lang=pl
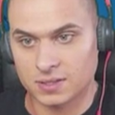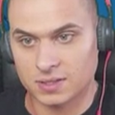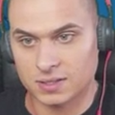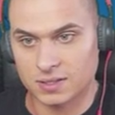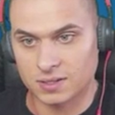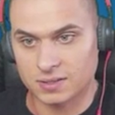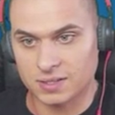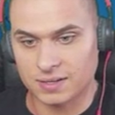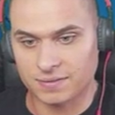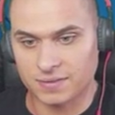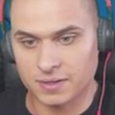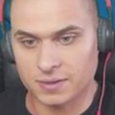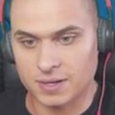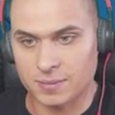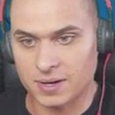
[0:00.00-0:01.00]
No
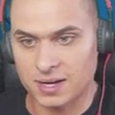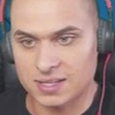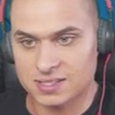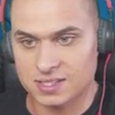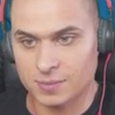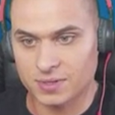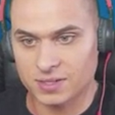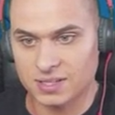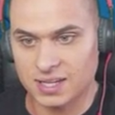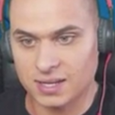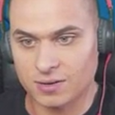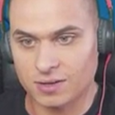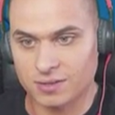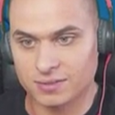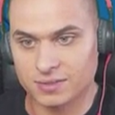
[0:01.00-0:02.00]
trafiłem, ale co mi to
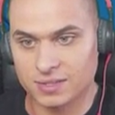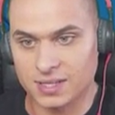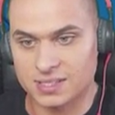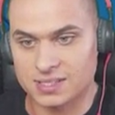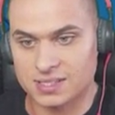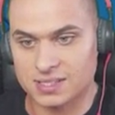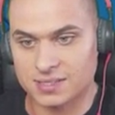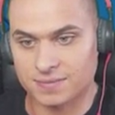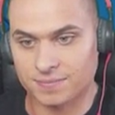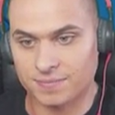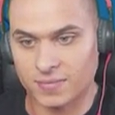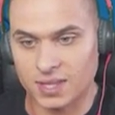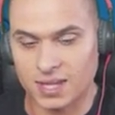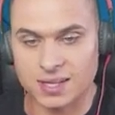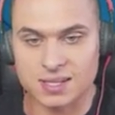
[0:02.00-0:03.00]
dało? Nic.
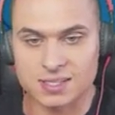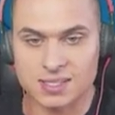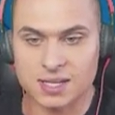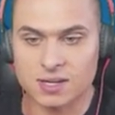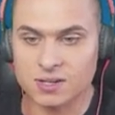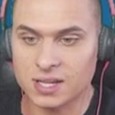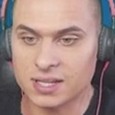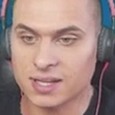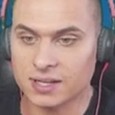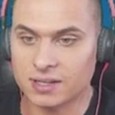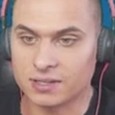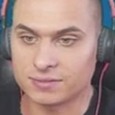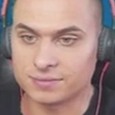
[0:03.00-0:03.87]
1-0 dla niego.